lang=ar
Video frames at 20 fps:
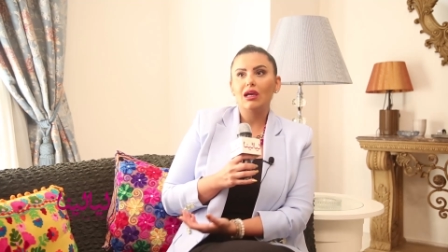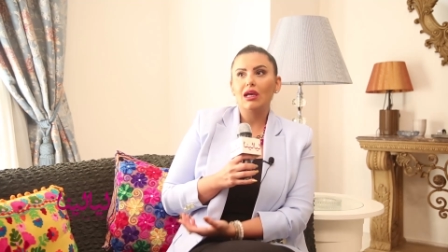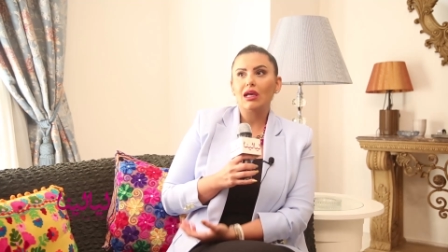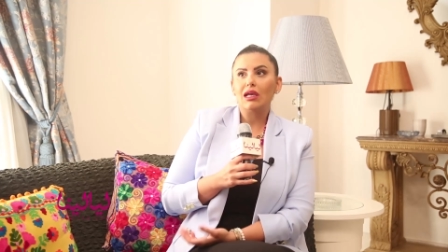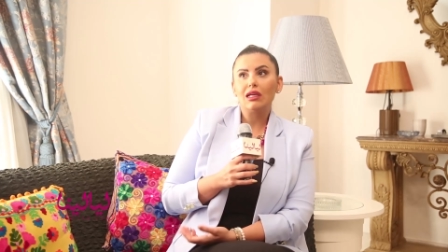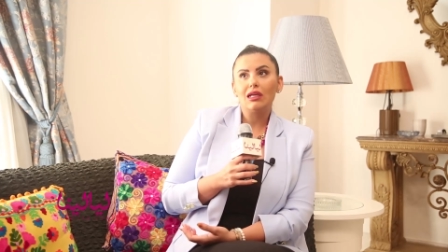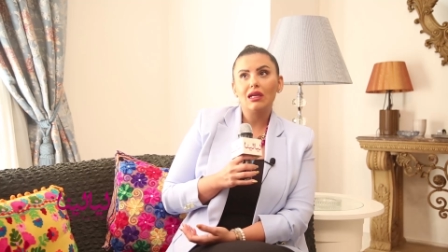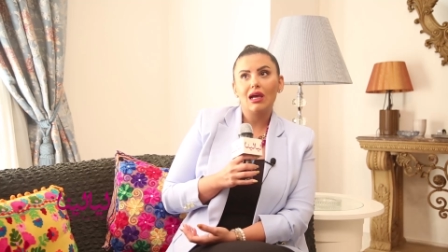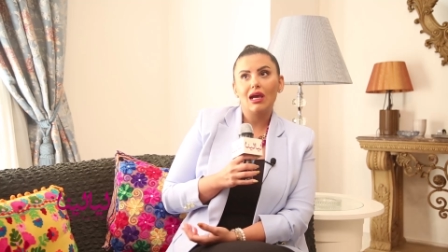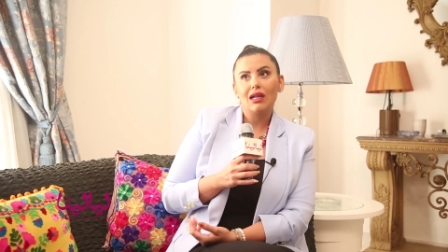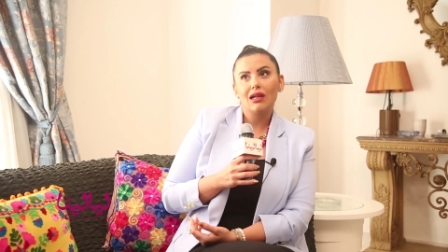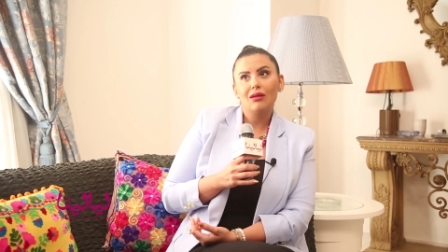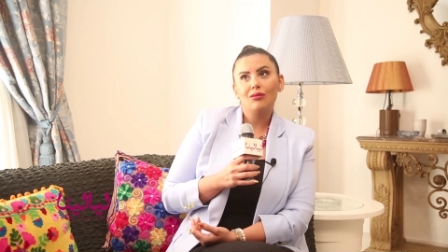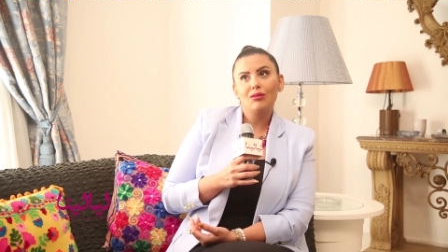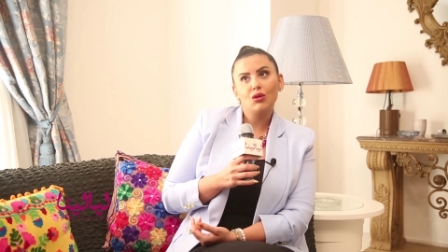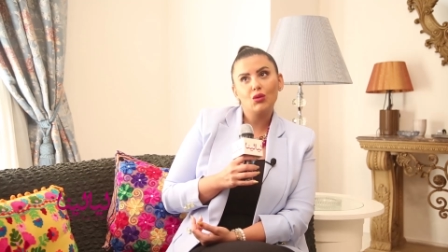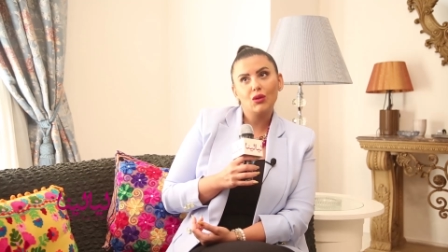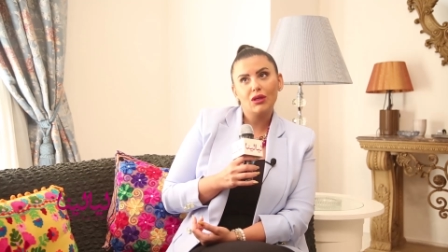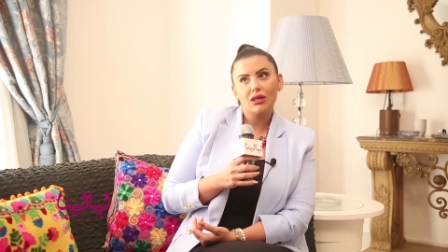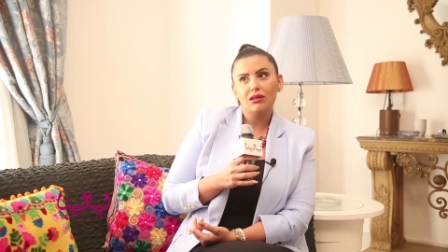هي انا
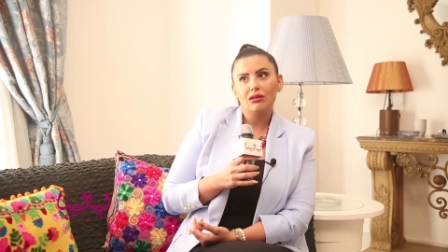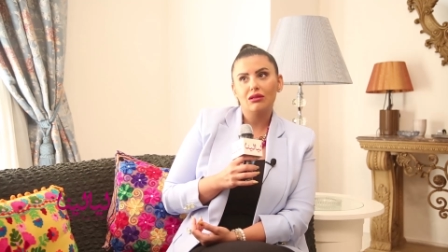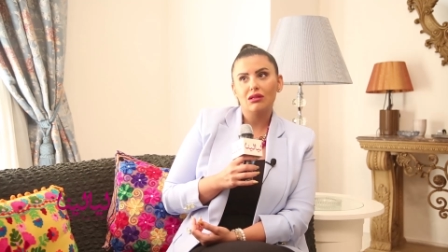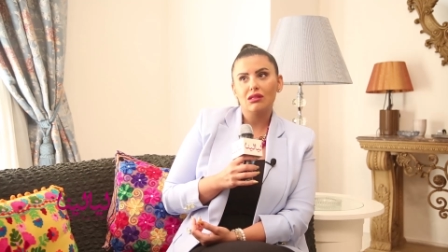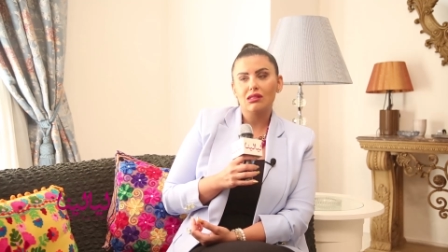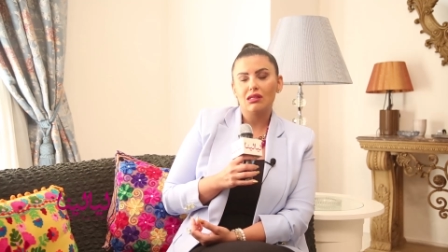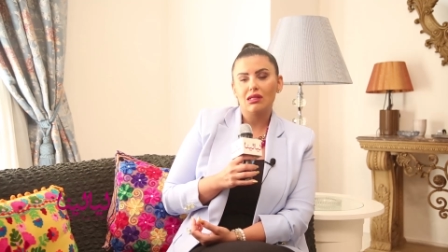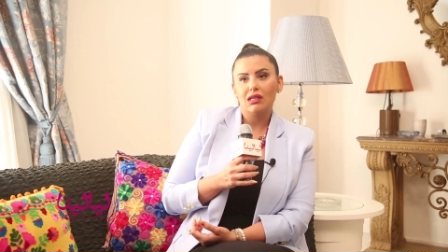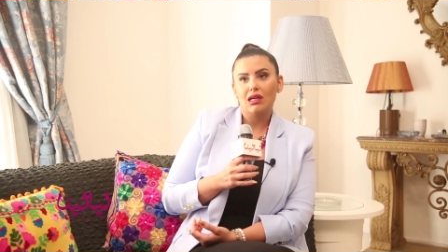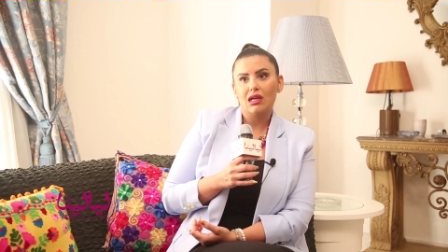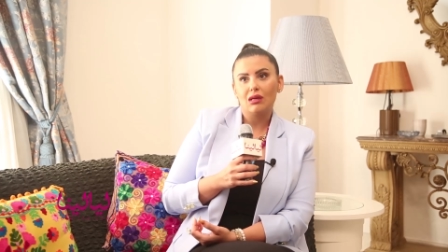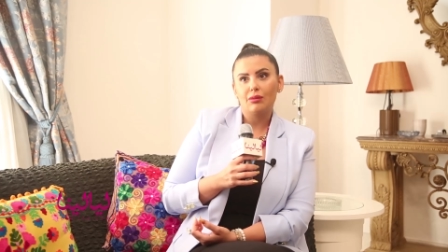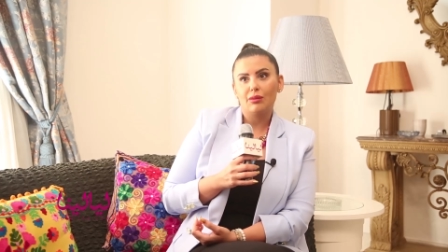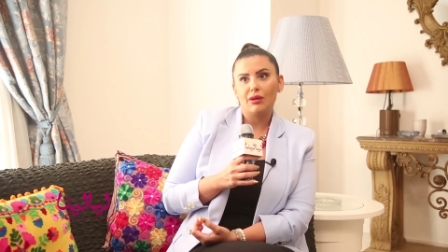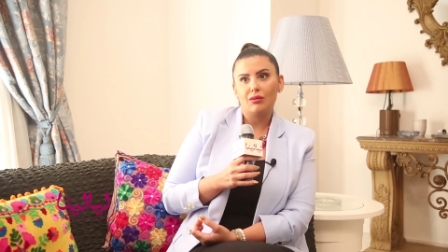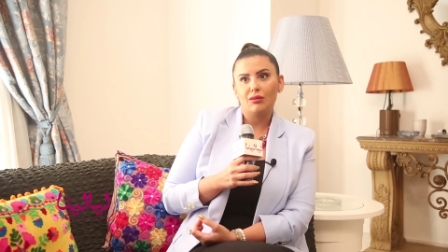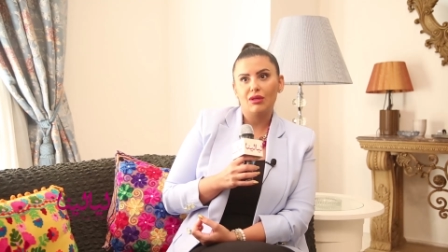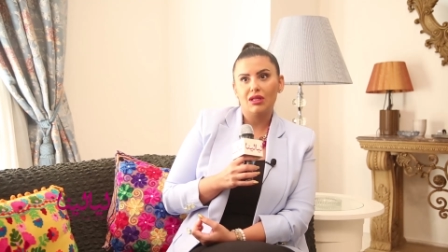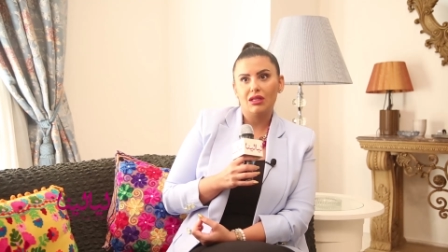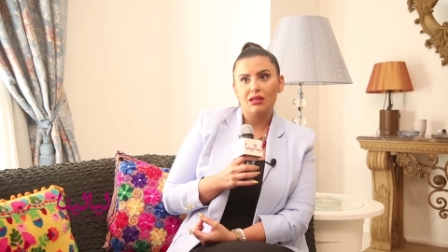من وجهه نظري
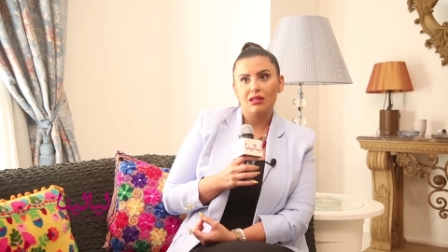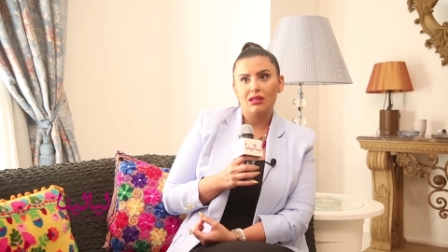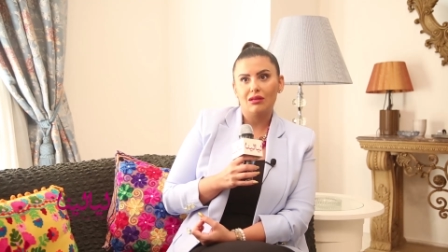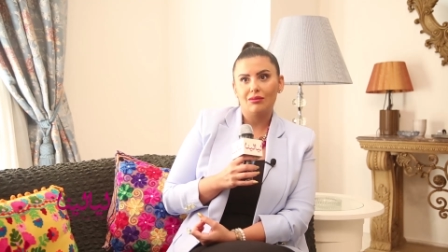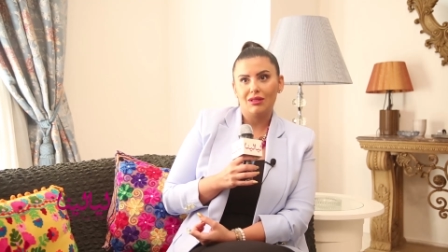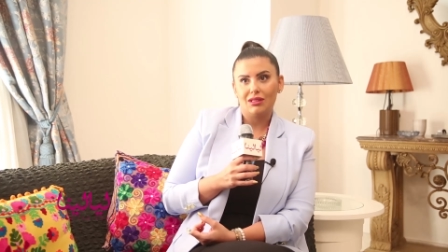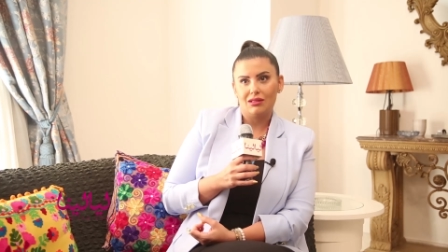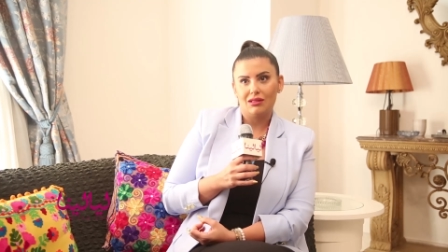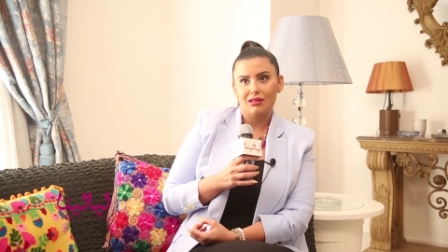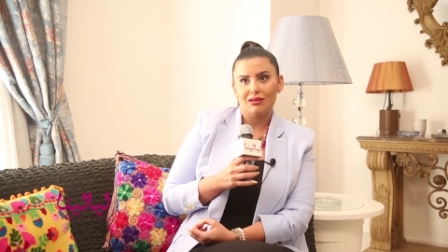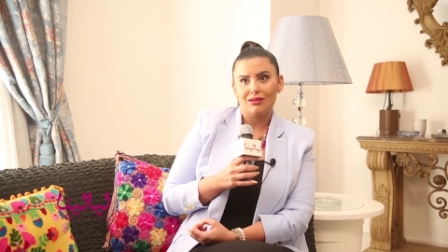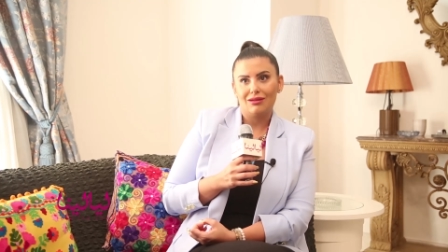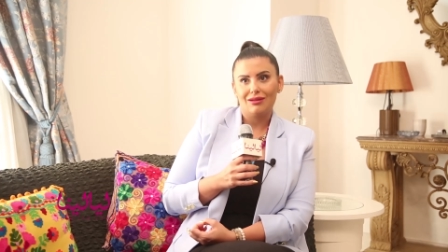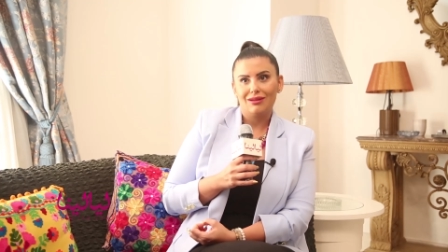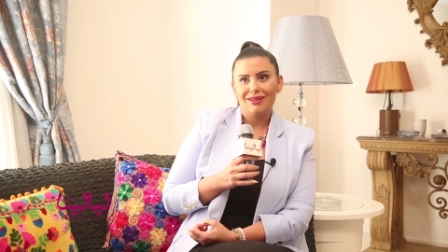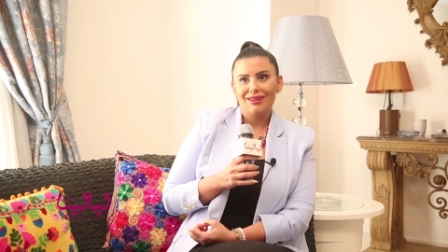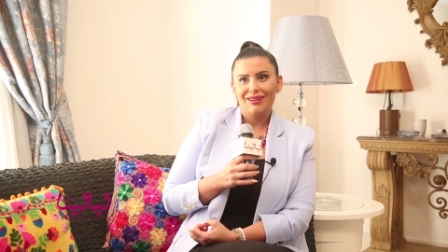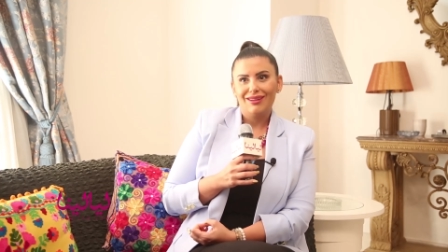اكبر من كده بكتير